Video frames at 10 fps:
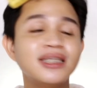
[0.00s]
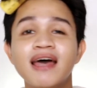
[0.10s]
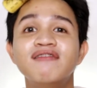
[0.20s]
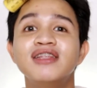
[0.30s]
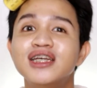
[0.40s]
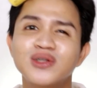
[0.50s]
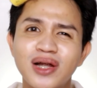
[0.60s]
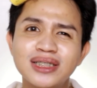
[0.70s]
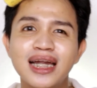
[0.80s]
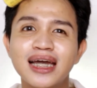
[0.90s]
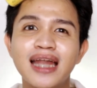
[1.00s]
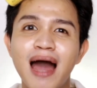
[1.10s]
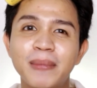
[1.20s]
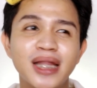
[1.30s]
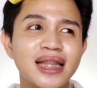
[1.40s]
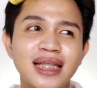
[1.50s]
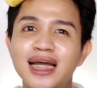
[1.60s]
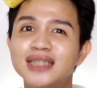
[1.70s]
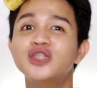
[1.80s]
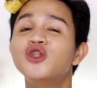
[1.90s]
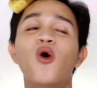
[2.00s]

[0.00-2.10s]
eh 7 days ko lang sila ginamit at tinest.